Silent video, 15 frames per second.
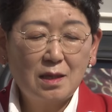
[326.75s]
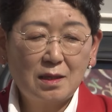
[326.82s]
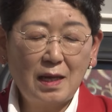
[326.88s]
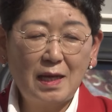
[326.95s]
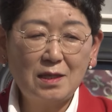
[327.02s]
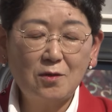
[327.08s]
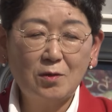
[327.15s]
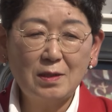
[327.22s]

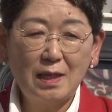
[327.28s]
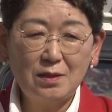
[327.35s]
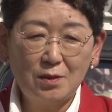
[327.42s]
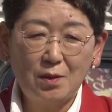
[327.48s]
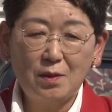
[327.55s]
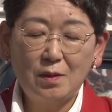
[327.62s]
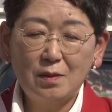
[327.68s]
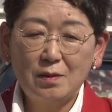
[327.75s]
介護な
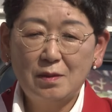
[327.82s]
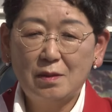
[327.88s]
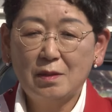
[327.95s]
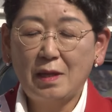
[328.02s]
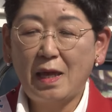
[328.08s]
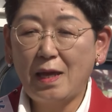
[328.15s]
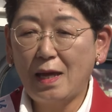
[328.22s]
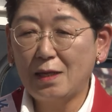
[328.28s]
ど、
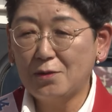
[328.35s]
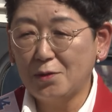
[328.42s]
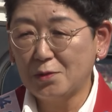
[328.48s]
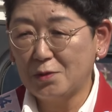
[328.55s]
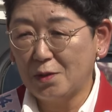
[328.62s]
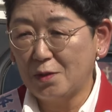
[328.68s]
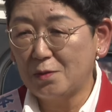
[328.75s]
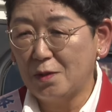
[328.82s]
ケア労
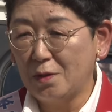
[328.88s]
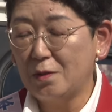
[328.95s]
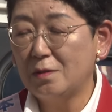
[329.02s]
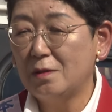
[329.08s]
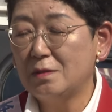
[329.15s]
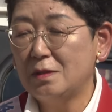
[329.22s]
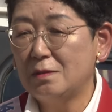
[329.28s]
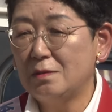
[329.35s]
働を
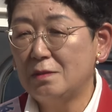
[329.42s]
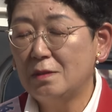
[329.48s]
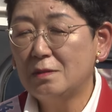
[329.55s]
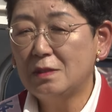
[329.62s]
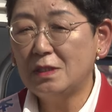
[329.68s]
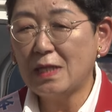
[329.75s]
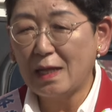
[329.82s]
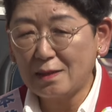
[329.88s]

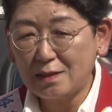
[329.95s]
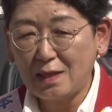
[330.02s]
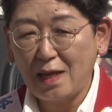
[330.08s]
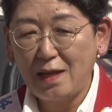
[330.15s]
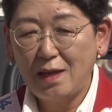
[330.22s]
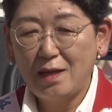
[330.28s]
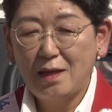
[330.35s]
担って、